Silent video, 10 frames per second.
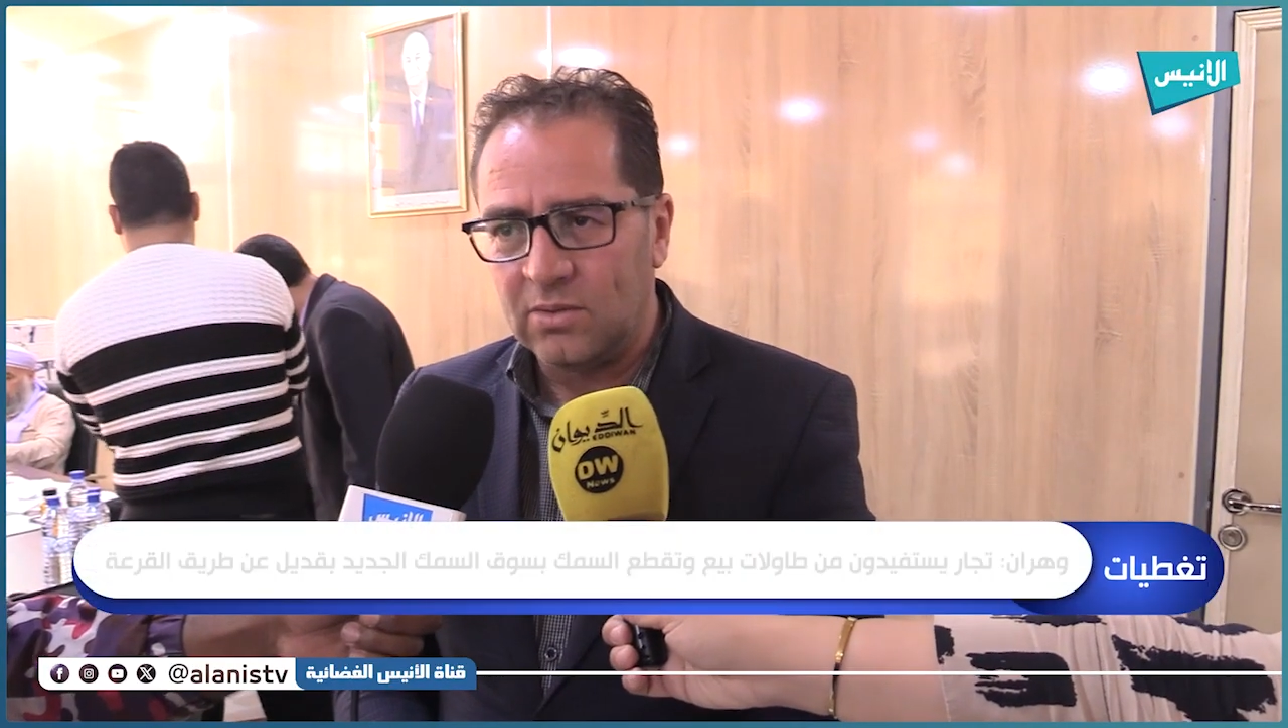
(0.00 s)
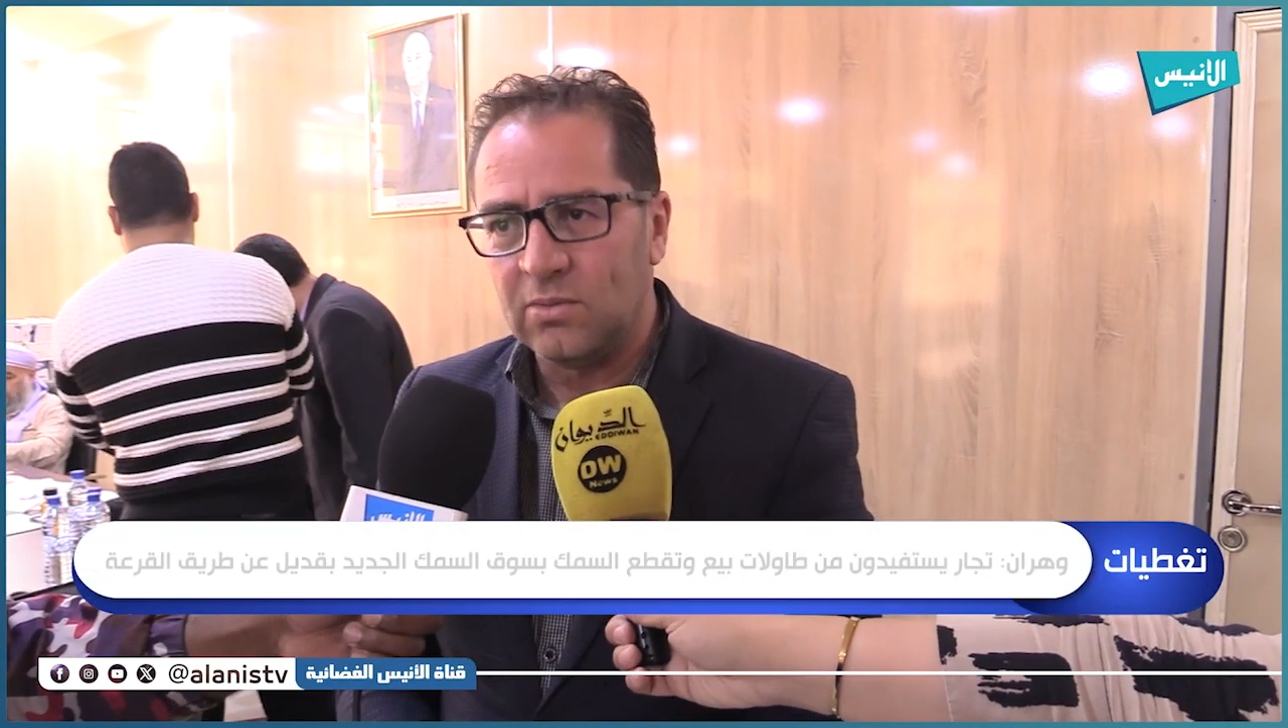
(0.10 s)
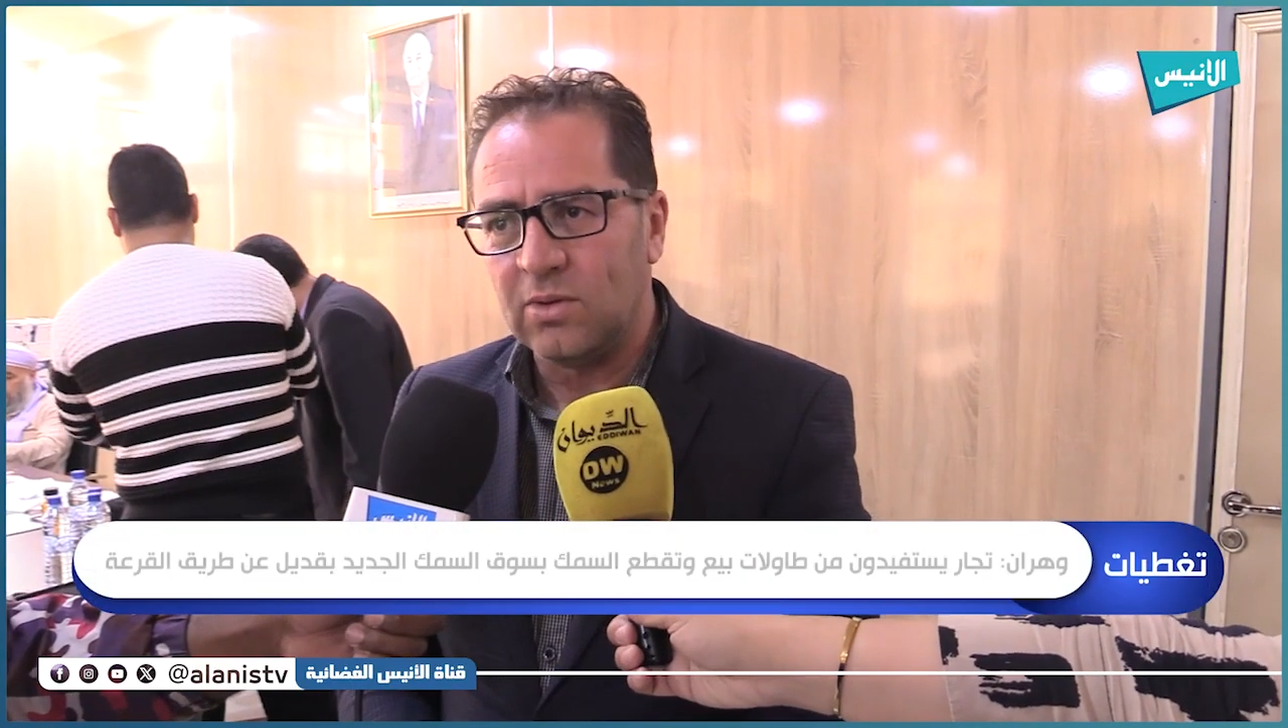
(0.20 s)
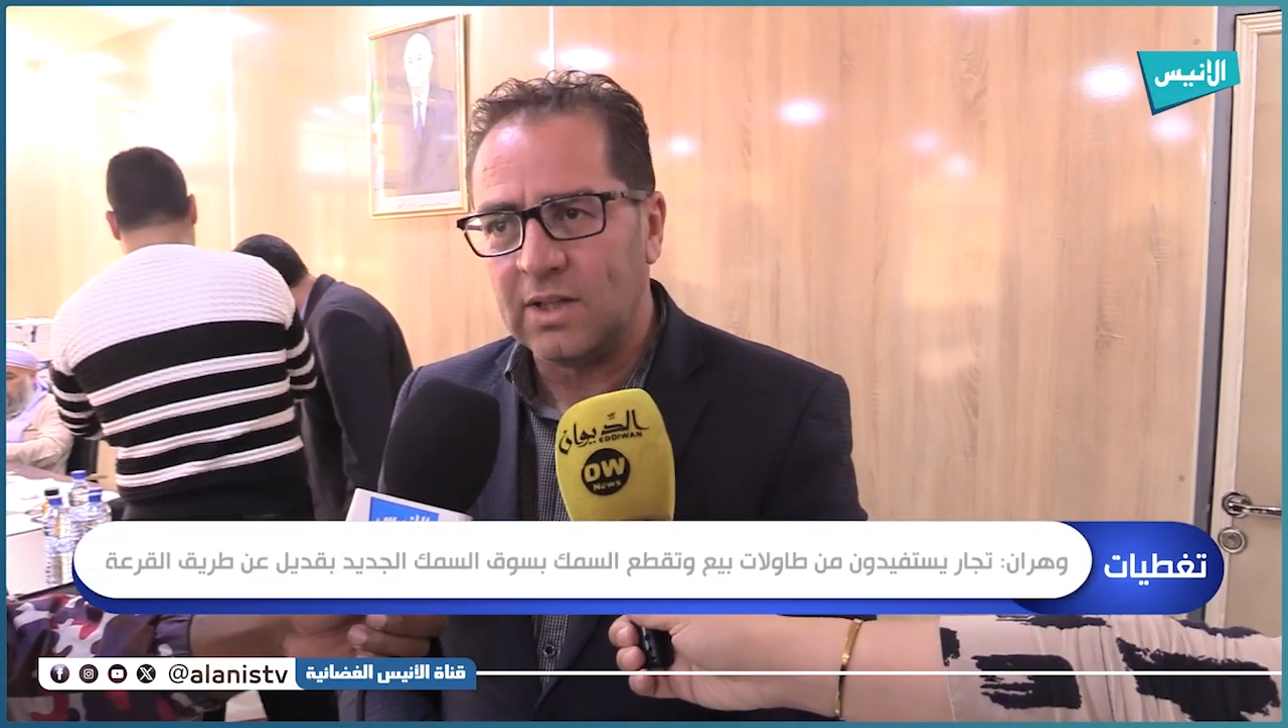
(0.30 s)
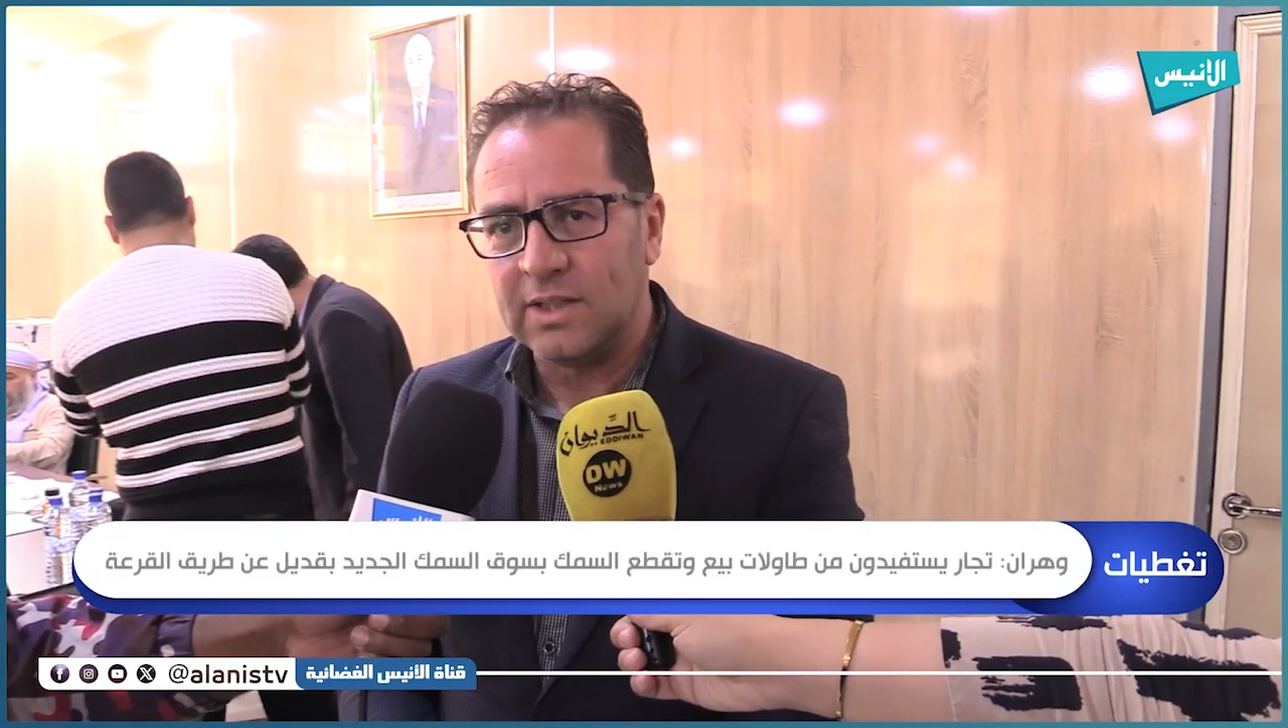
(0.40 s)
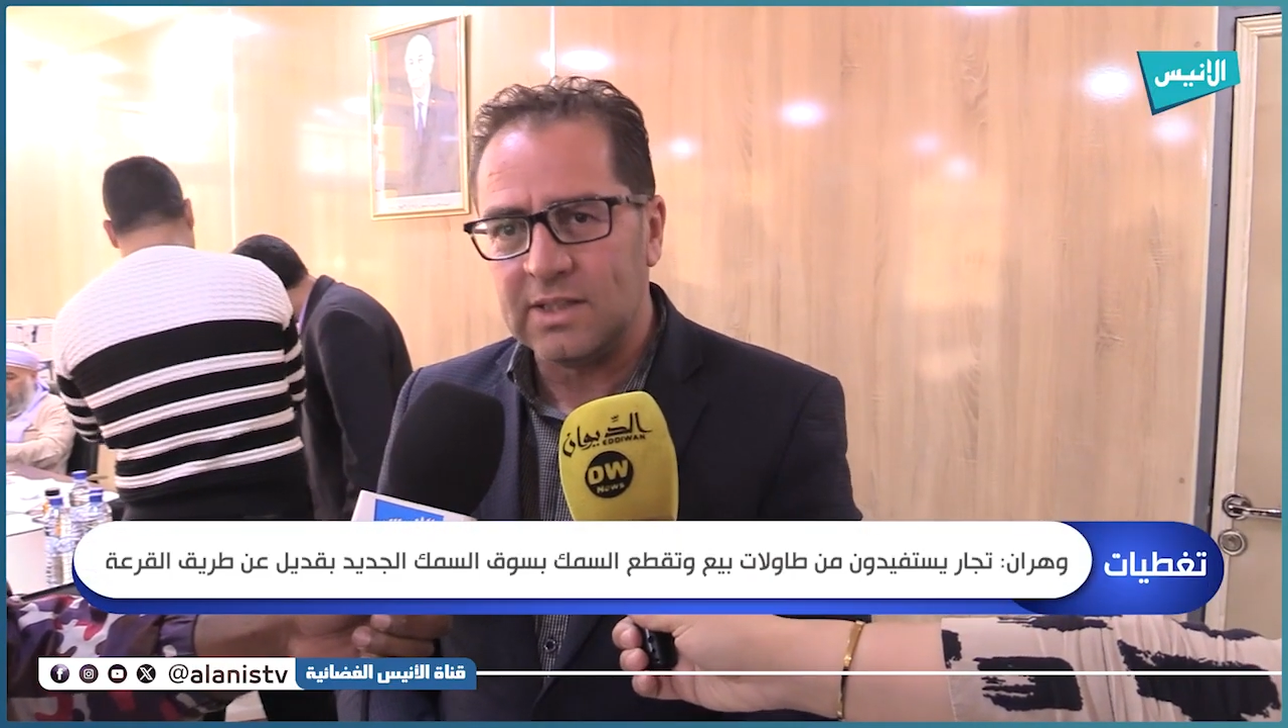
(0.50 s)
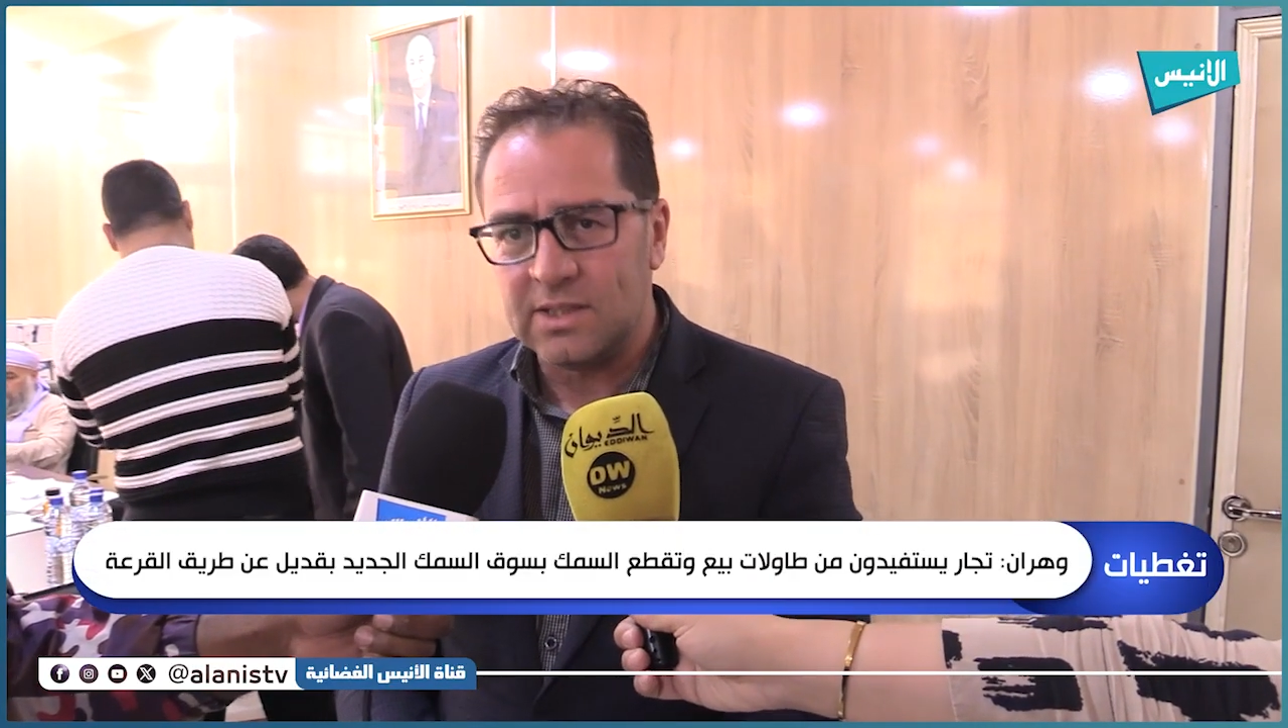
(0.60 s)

وغادي